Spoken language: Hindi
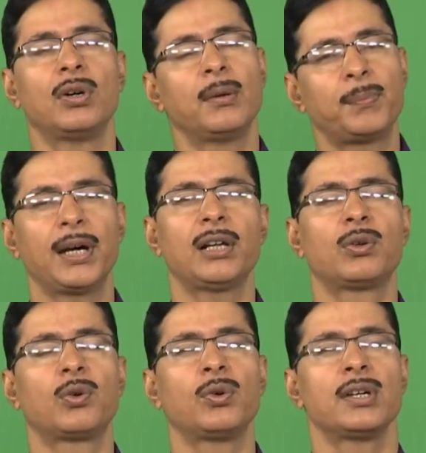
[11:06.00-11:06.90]
हो फल
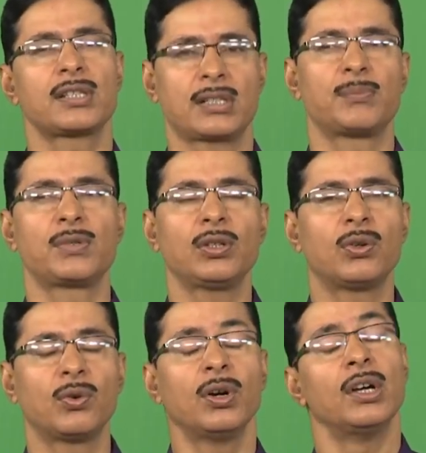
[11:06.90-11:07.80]
हो सब्जी
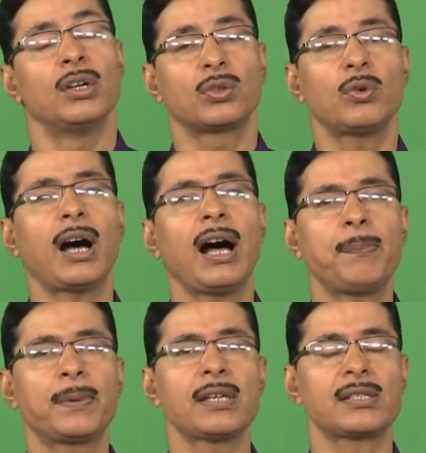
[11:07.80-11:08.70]
हो तो
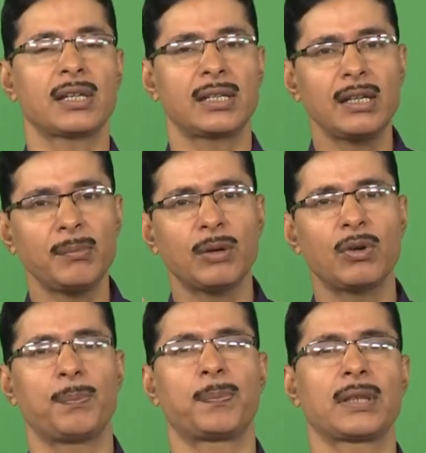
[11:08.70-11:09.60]
आपके शरीर में
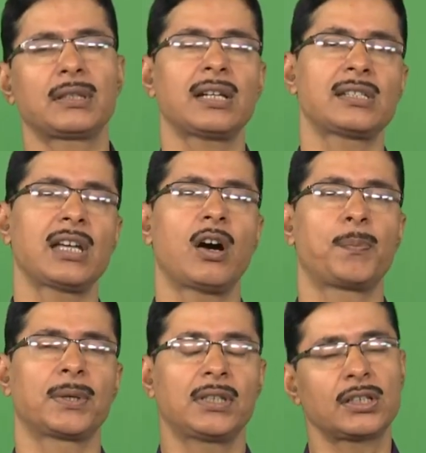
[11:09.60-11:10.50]
वह प्रत्यक्ष या
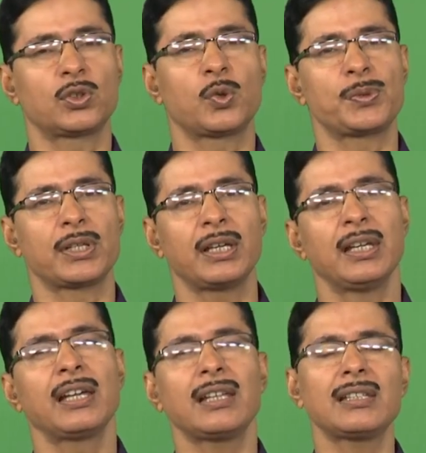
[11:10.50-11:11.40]
अप्रत्यक्ष रूप से
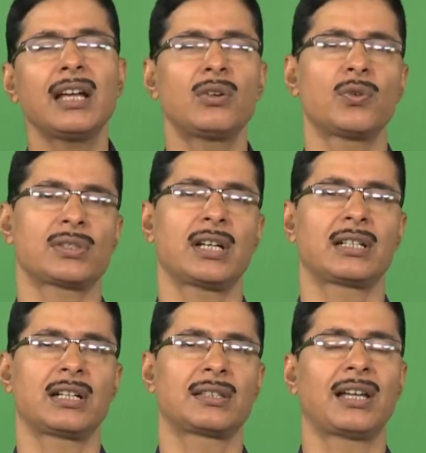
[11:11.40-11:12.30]
कितना
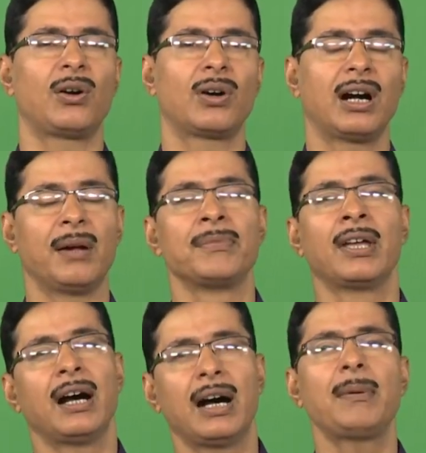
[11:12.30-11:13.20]
नुकसान करता होगा
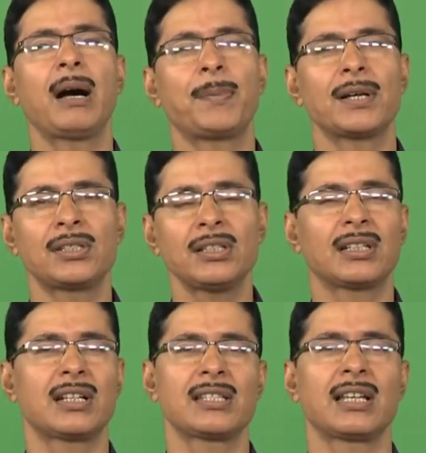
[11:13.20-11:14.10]
अब आप अच्छी
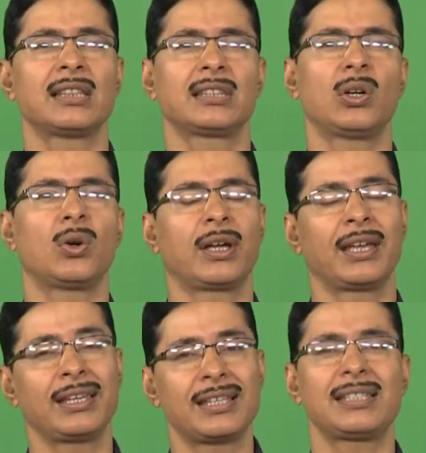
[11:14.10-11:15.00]
तरह जानते
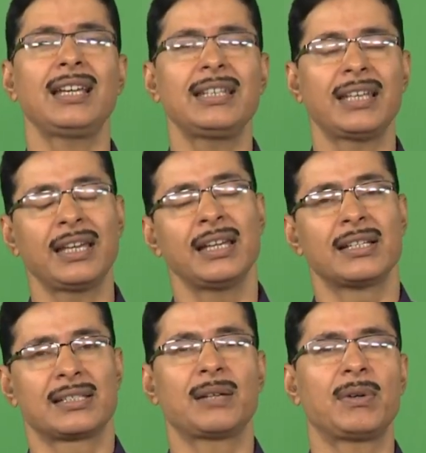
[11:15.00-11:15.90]
होंगे इसीलिए
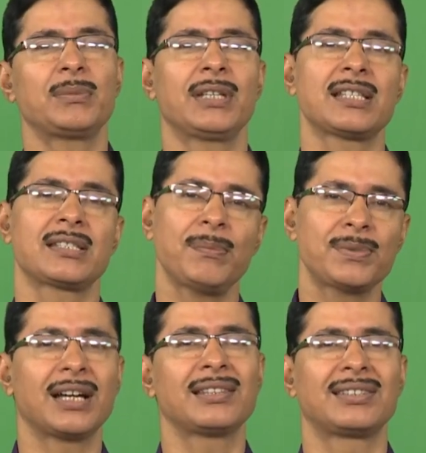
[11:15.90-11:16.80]
जब हम यह
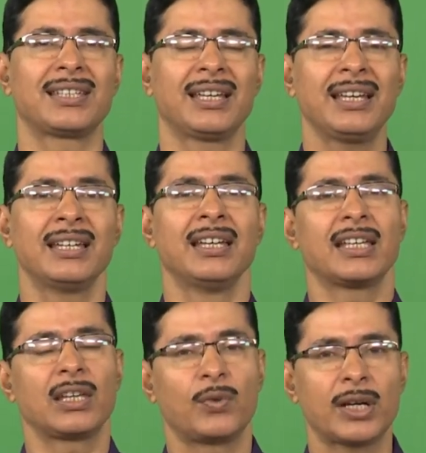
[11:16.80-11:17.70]
सब जानते हैं
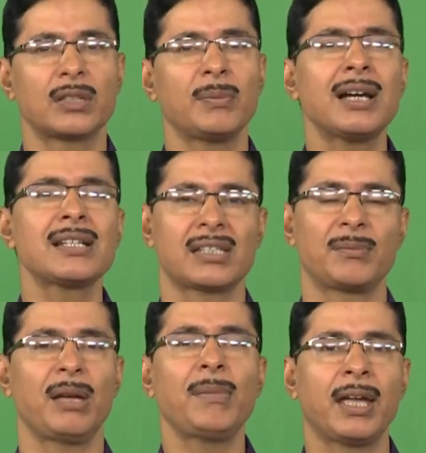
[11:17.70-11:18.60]
कि वर्तमान
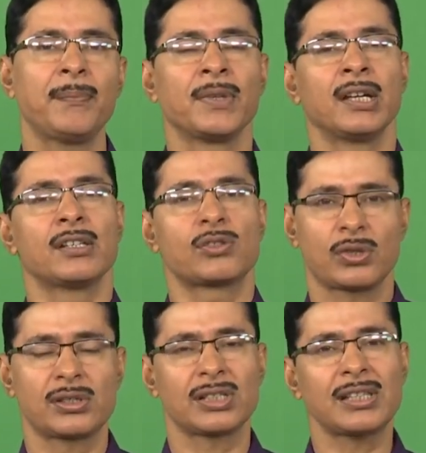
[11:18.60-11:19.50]
समय में
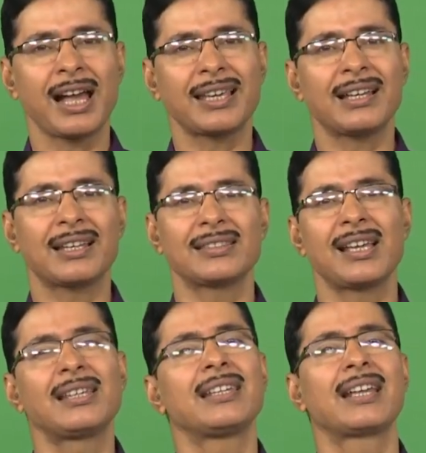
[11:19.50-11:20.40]
स्वच्छता की
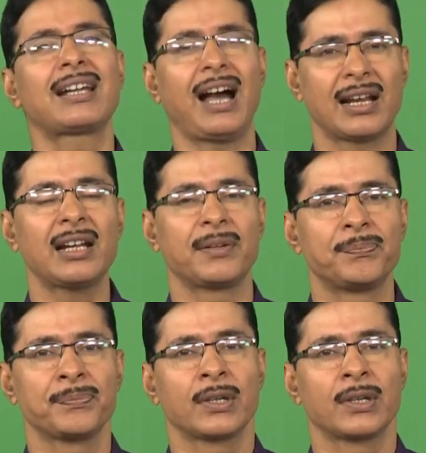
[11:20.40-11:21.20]
अनदेखी के कारण